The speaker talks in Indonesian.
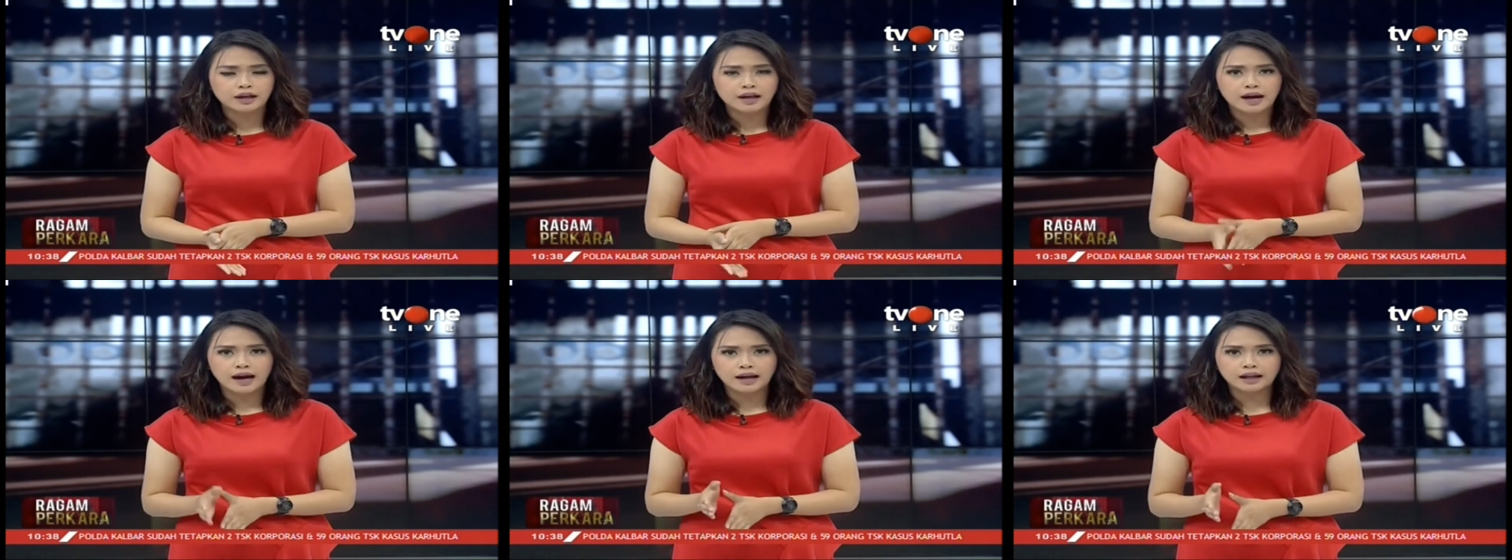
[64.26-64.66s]

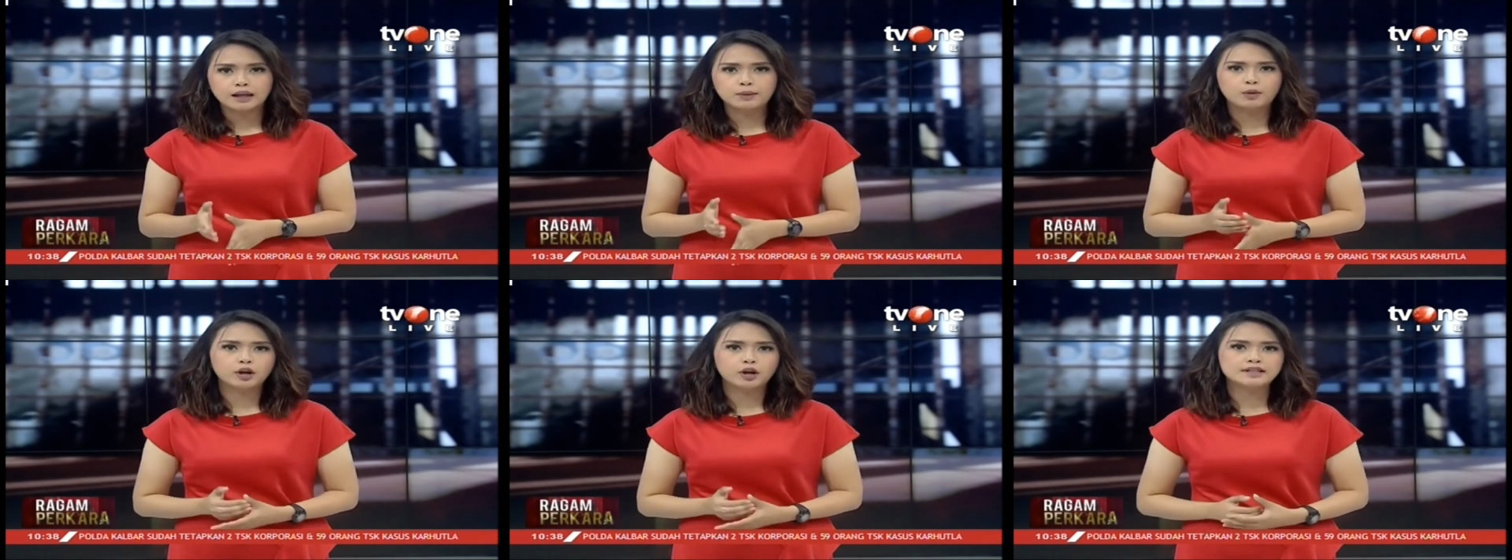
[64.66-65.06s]
Hari
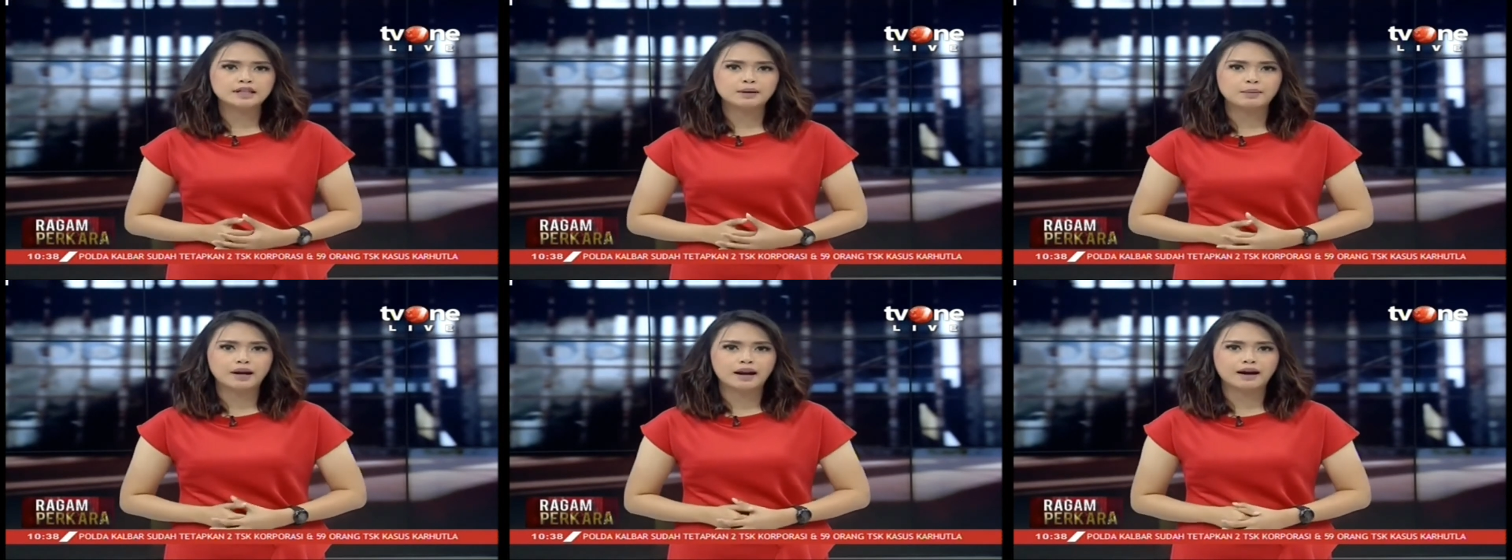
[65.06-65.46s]
ini
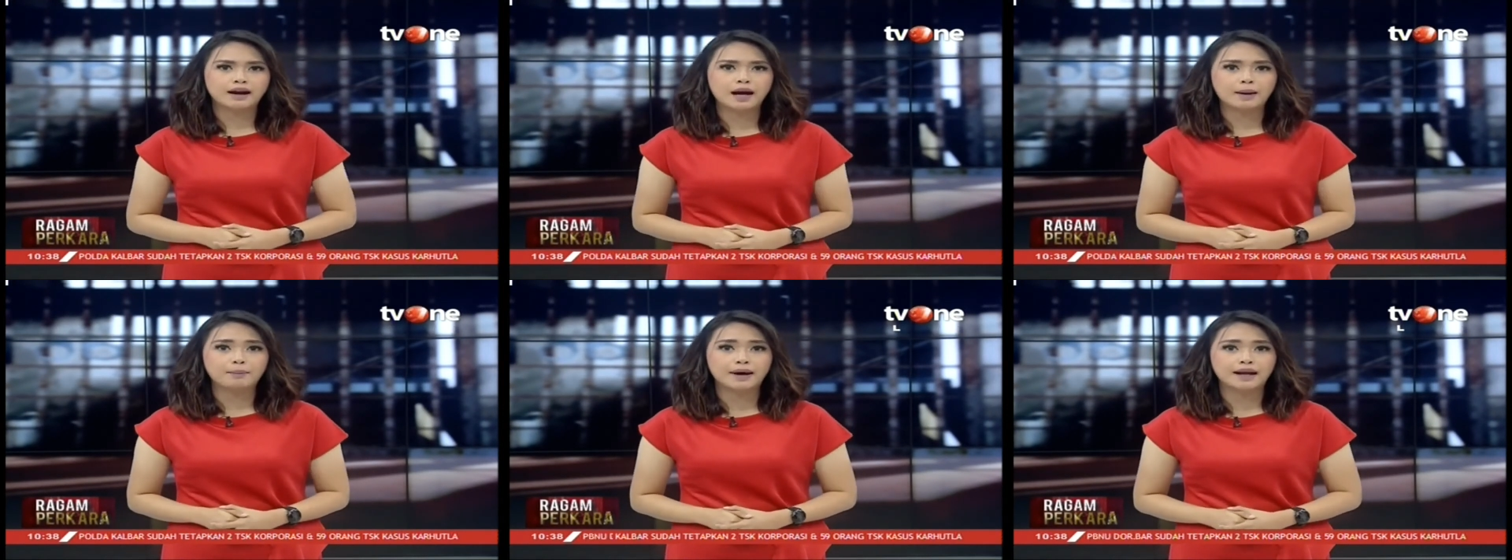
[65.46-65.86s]
polisi
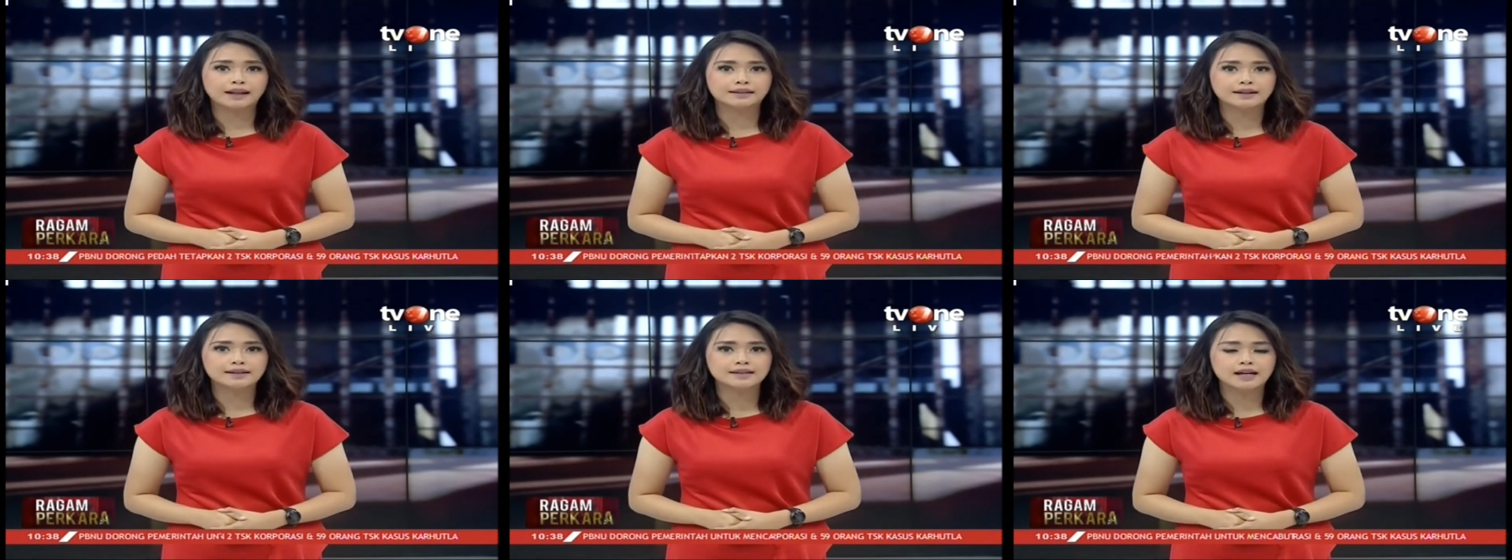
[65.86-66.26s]
menangkap para
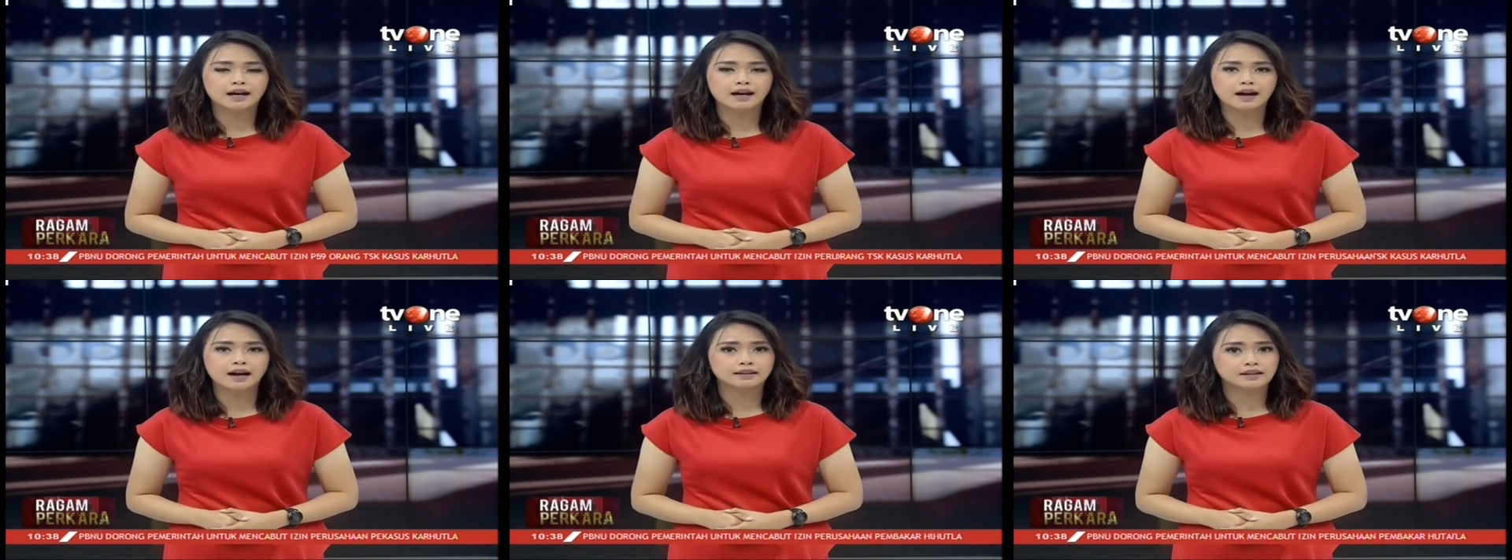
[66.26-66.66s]

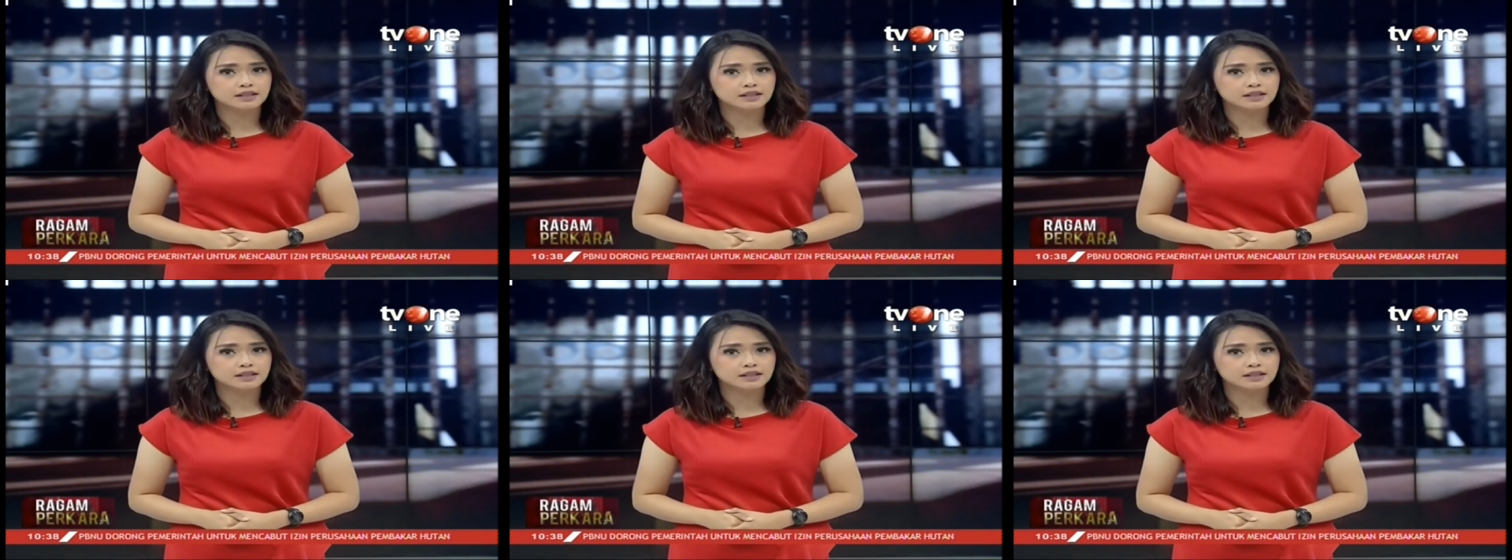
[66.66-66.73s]
tersangka yang